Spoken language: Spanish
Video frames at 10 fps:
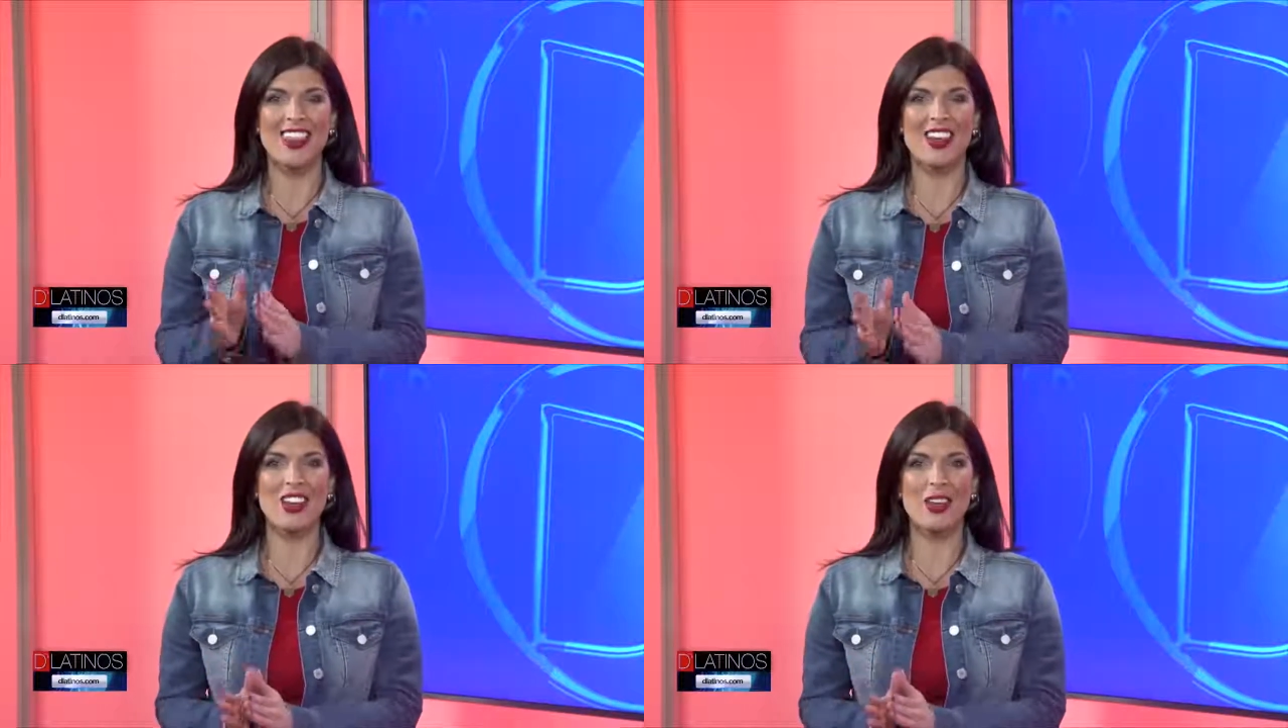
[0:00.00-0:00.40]

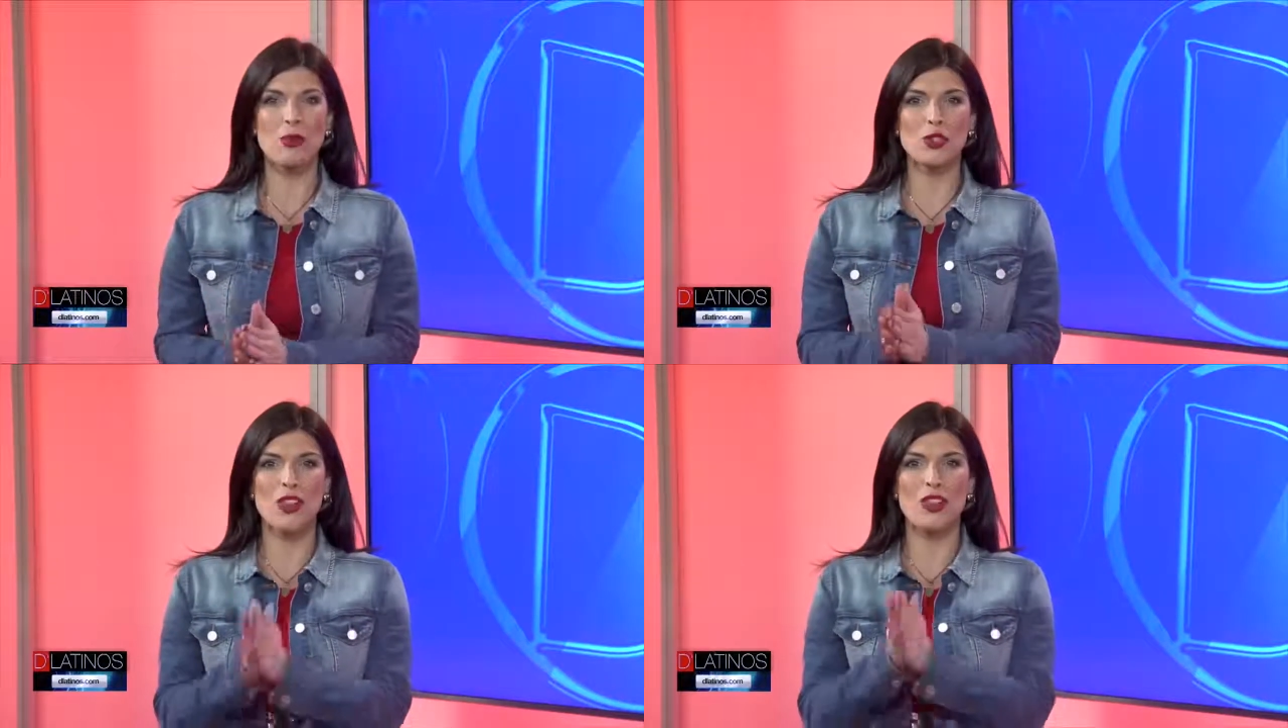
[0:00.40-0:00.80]

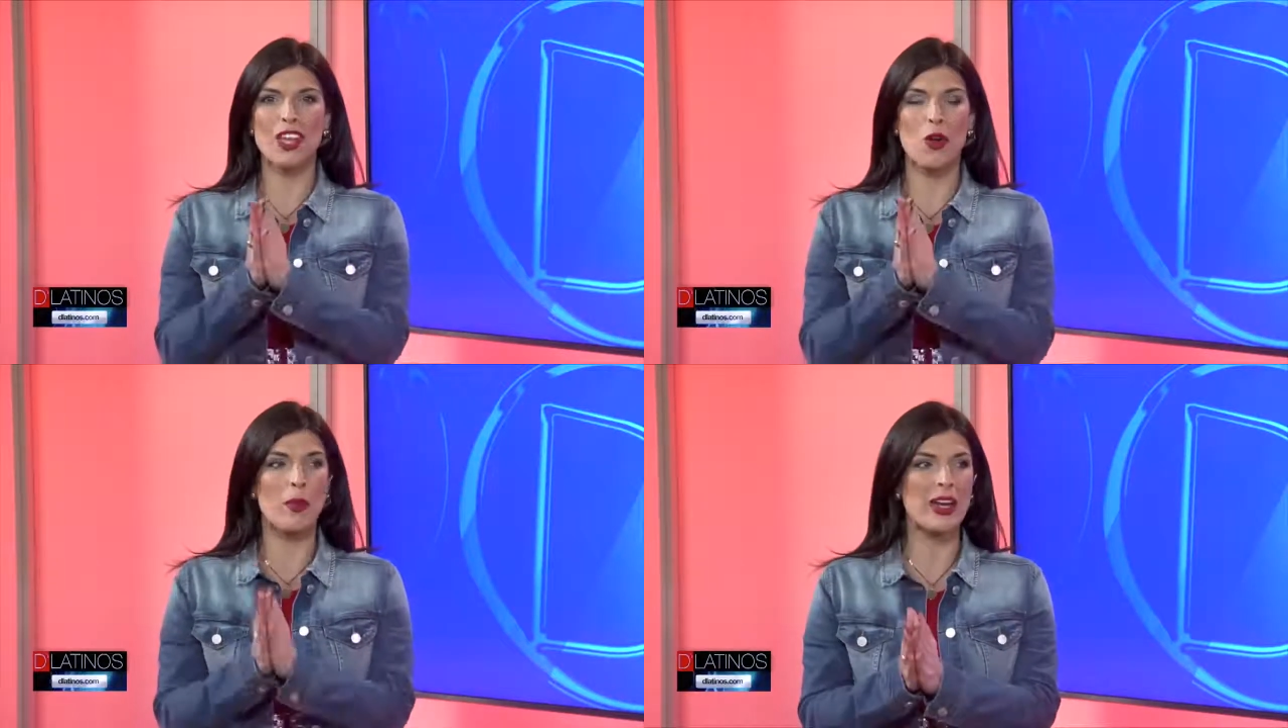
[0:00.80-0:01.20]
debemos
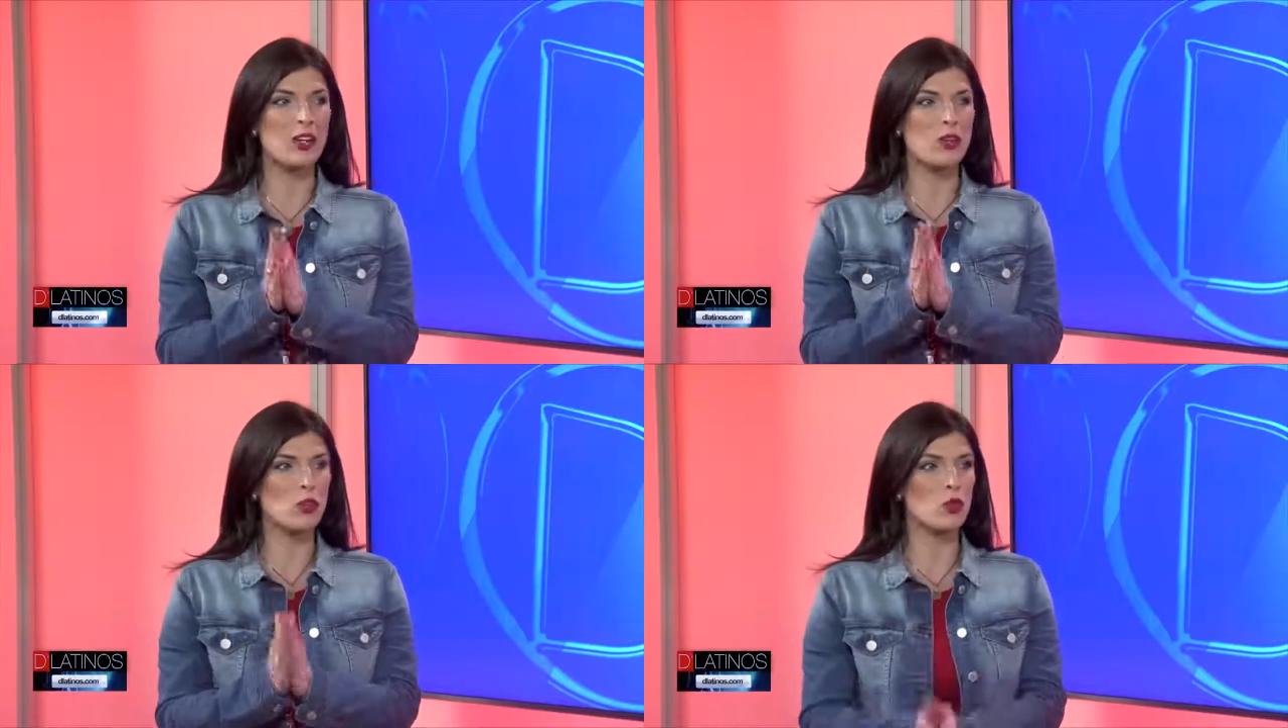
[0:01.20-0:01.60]
de
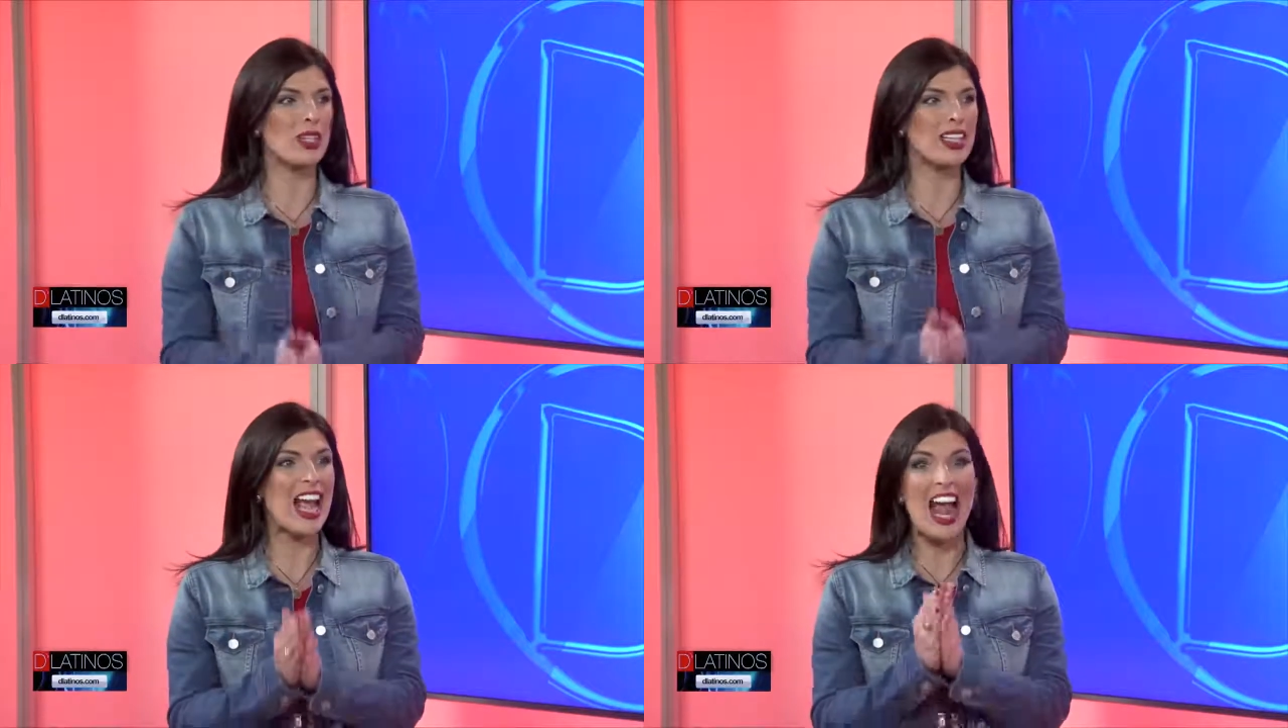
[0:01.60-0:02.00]
comer y
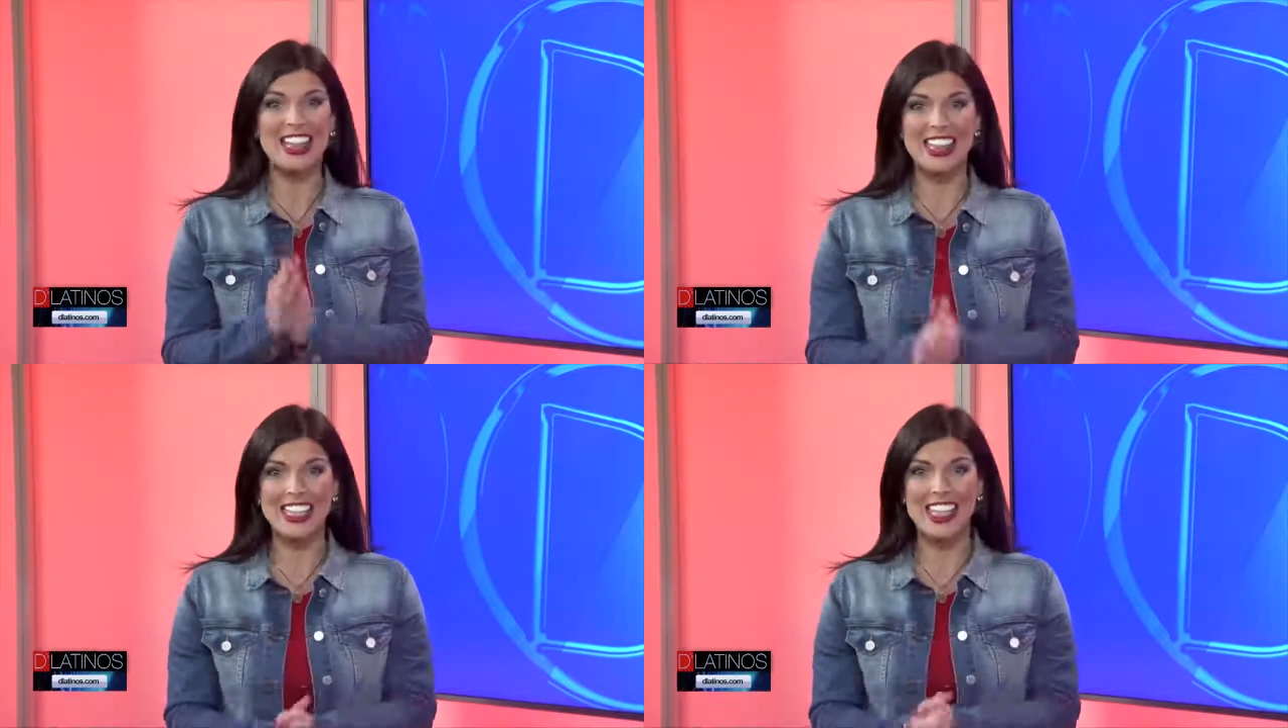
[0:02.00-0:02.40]
consumir
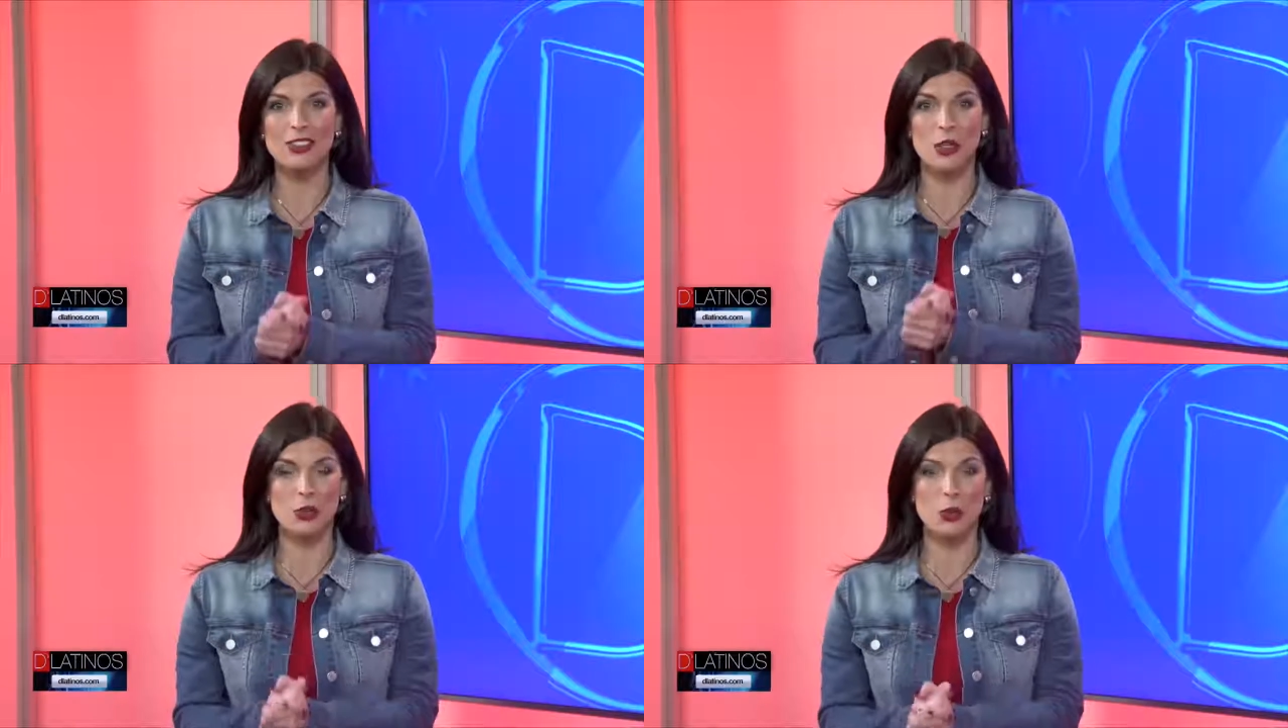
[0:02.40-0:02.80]
al
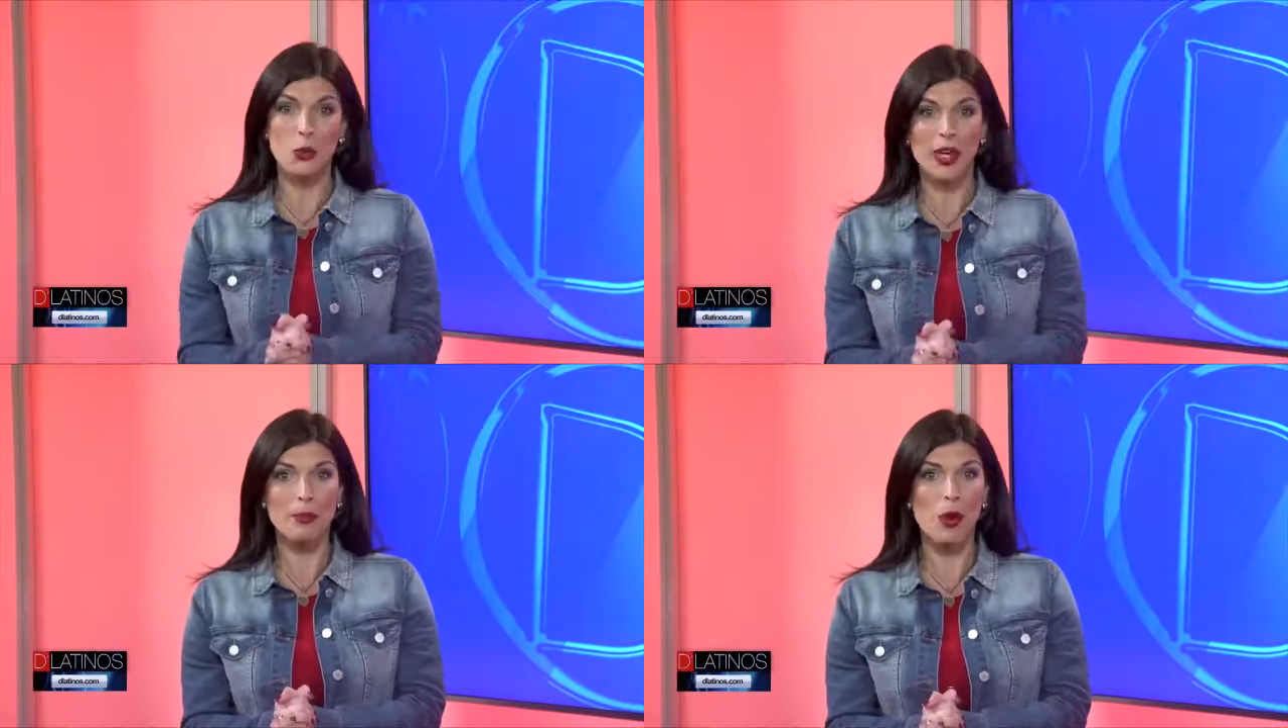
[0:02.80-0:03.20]
día en
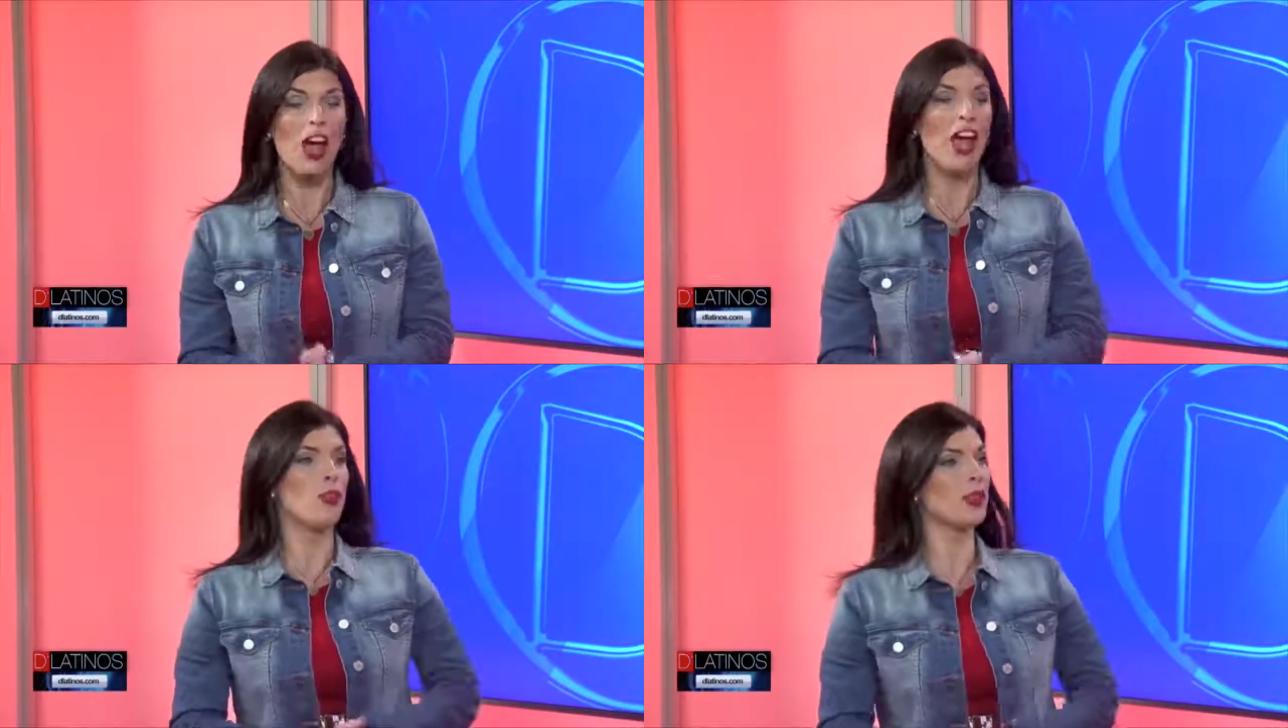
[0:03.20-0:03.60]
nuestro cuerpo?